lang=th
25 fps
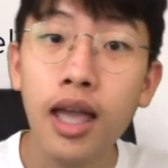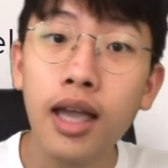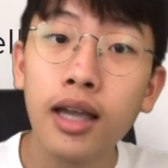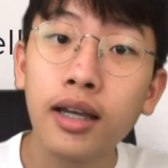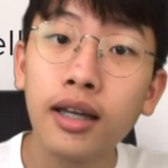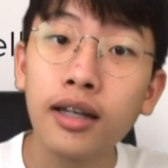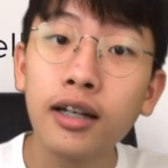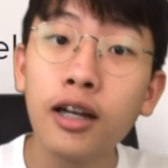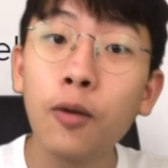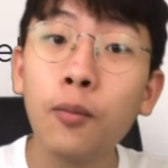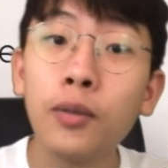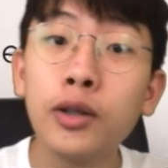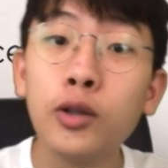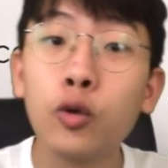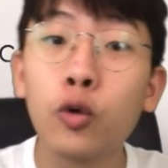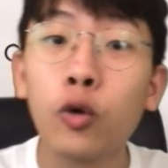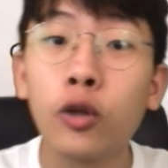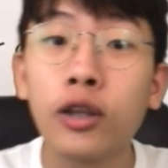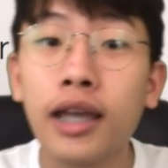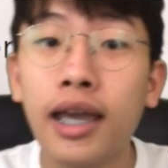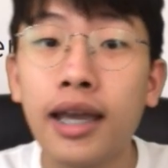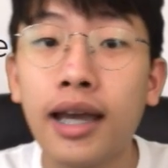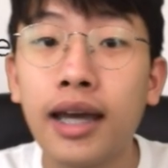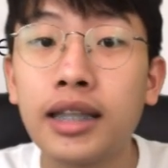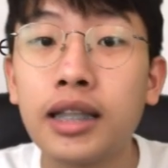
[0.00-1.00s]
งั้นเรามาดูกล
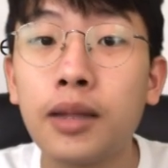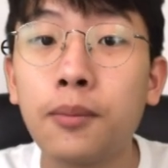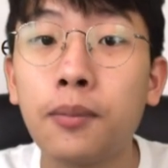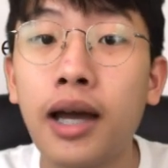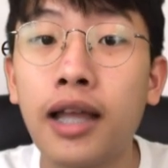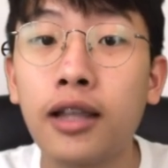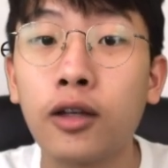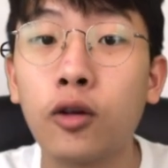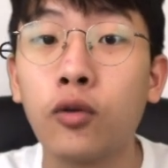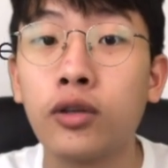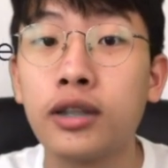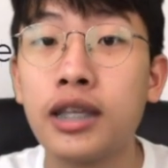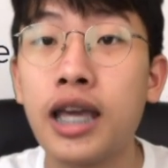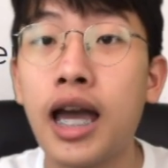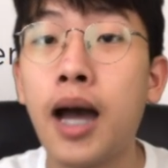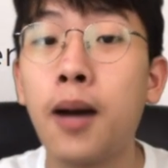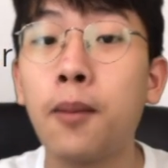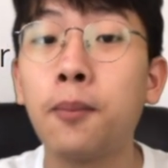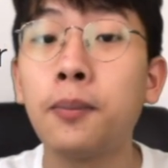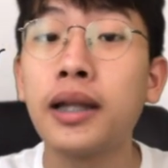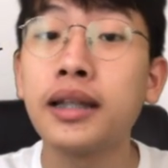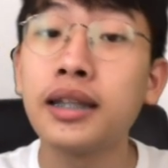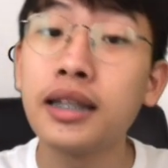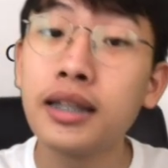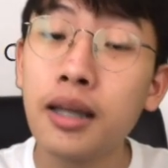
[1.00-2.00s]
ไกการทำงานของยา
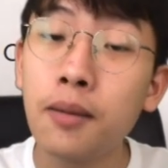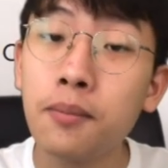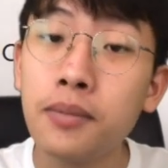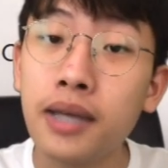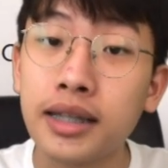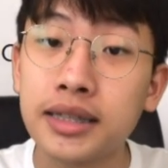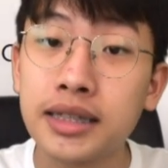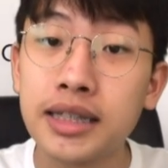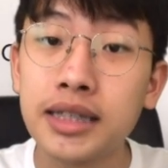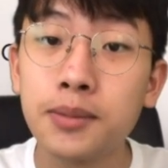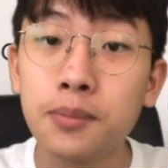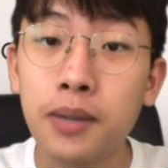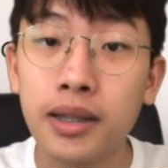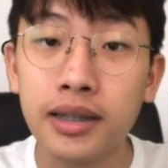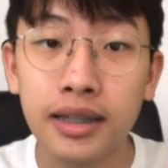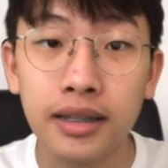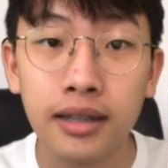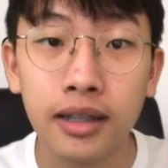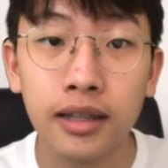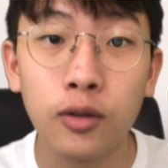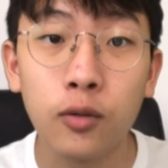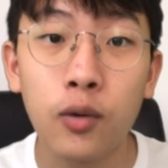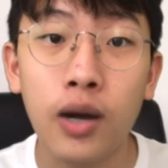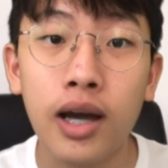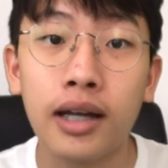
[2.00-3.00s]
แพลตินัมอย่างซิสพาติน
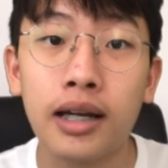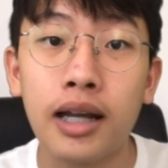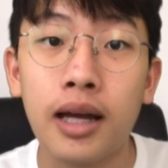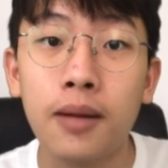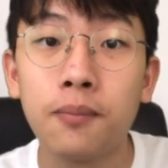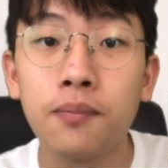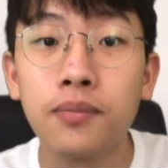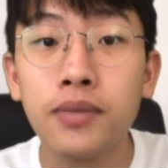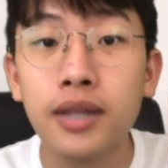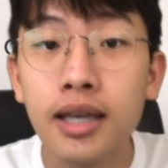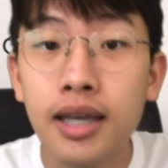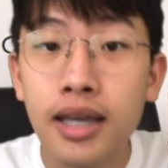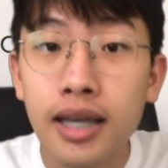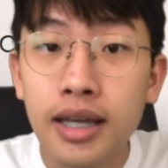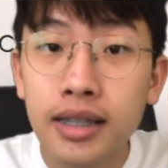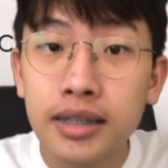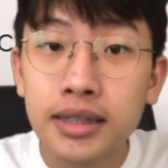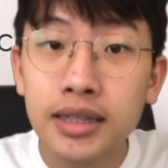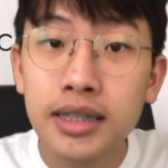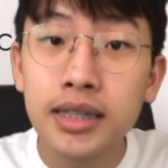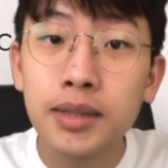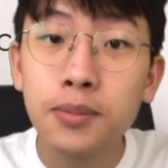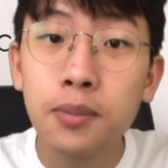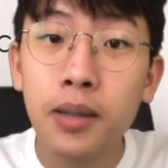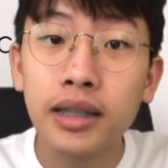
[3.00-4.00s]
กันดีกว่าครับ
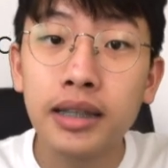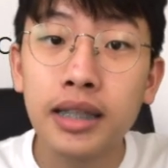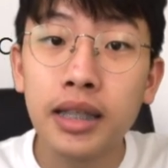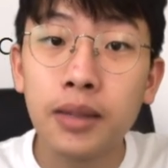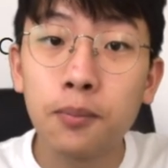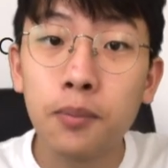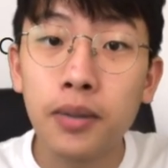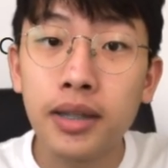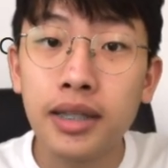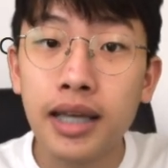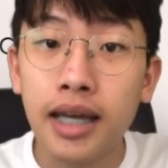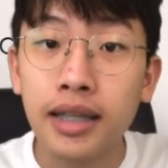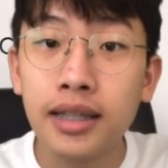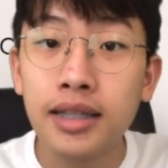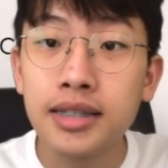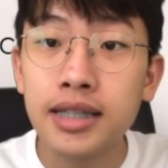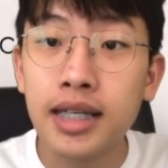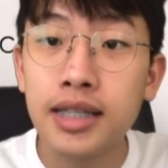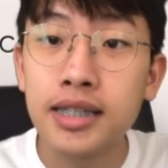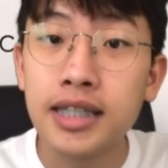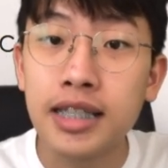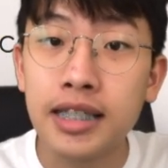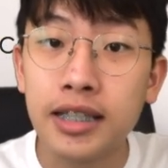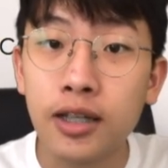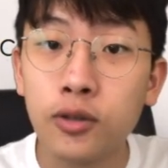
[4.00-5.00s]
ซิสพาติน เป็นยาที่ใช้
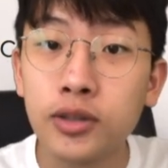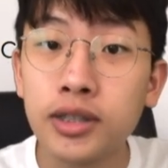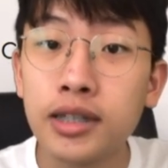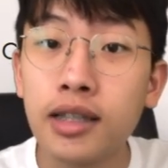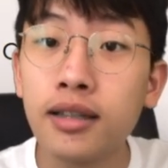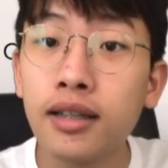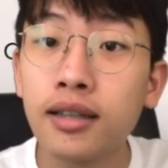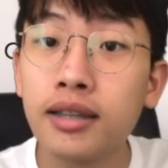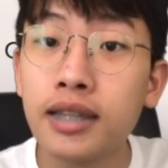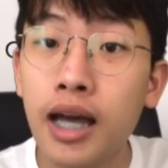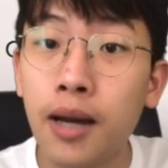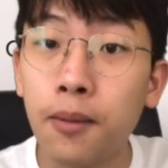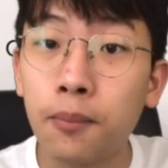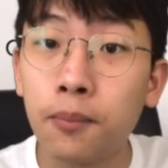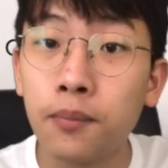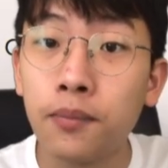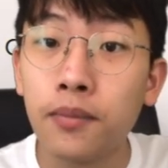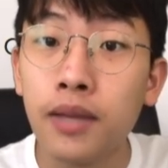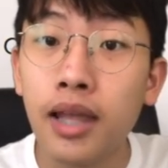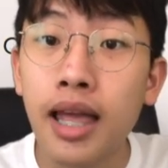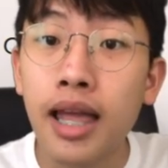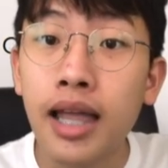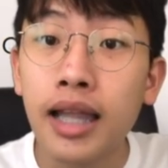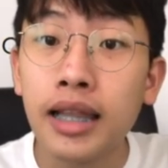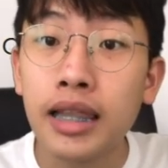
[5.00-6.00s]
ฉีดเข้าเส้นเลือด
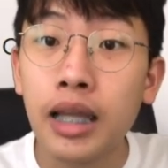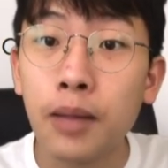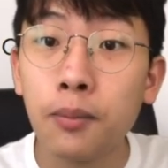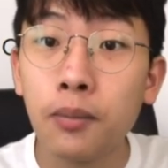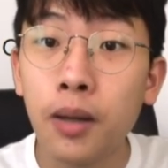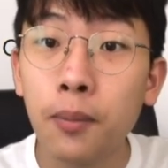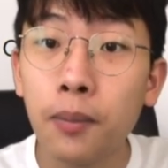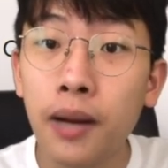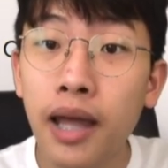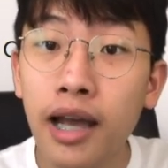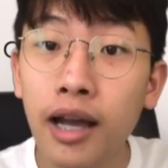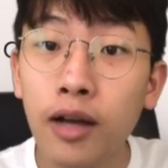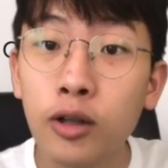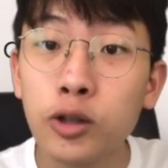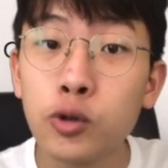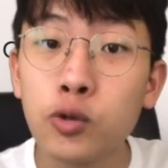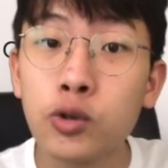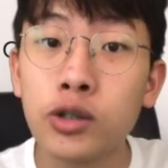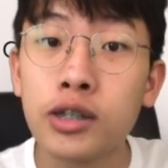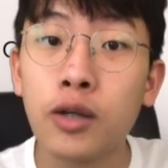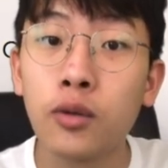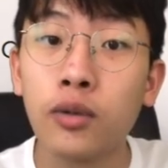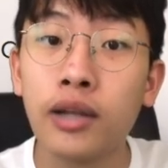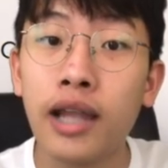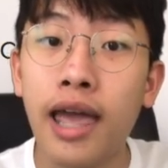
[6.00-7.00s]
ดำและเมื่อแพร่เข้าสู่
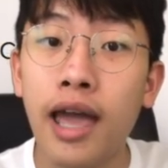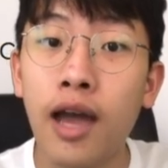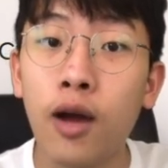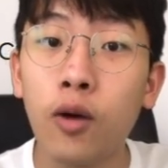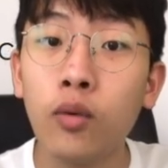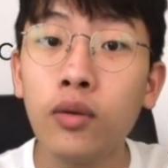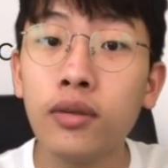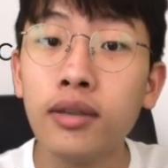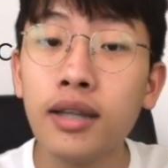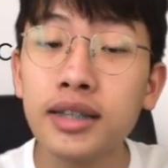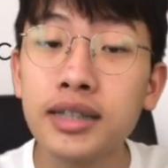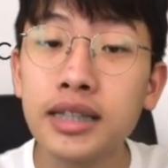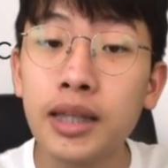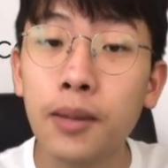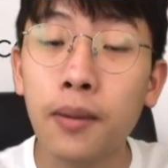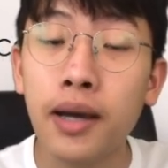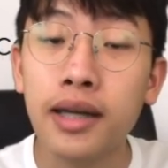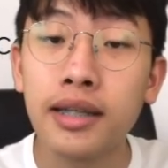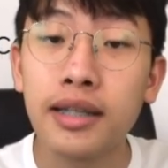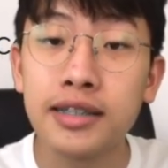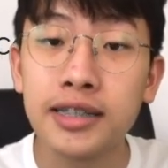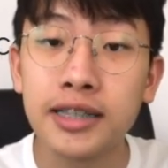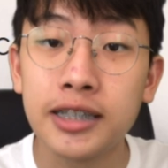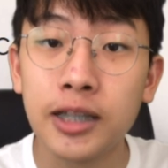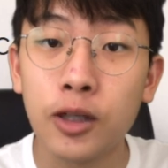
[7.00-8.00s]
เซลล์แล้วเนื่องจากภาย
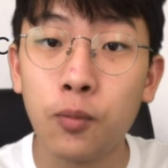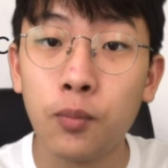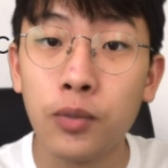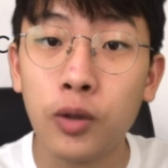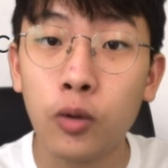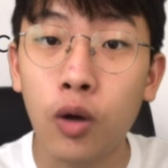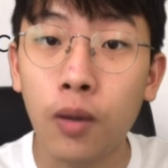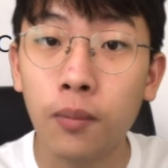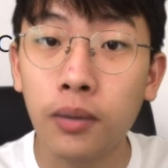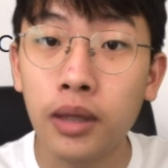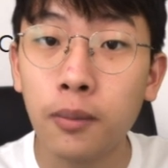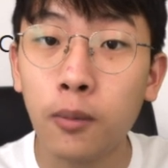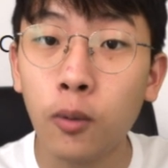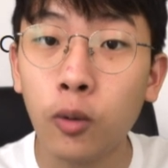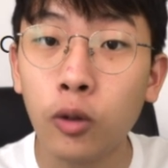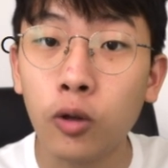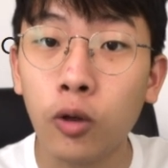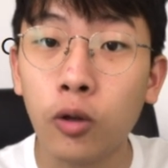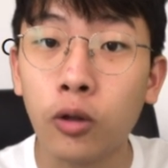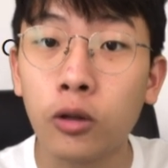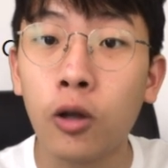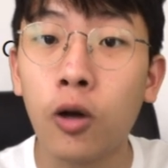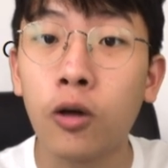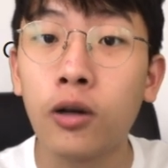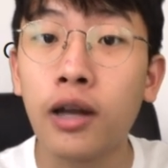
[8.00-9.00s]
ในเซลล์มีความเข้มข้นข
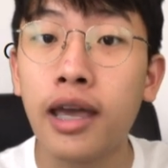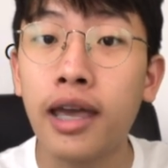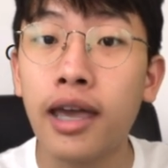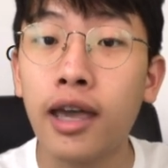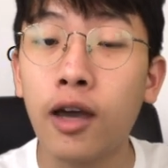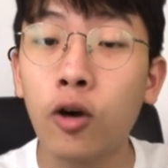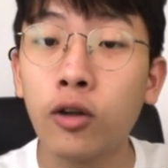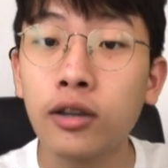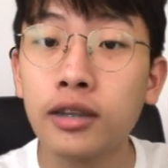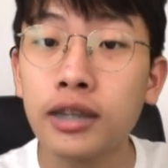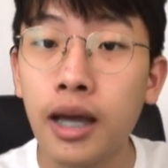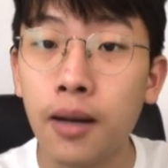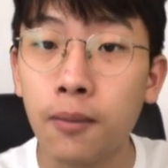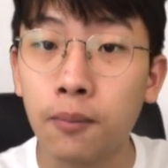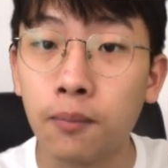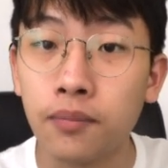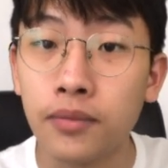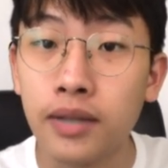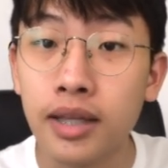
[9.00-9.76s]
องคลอไรไอออนต่า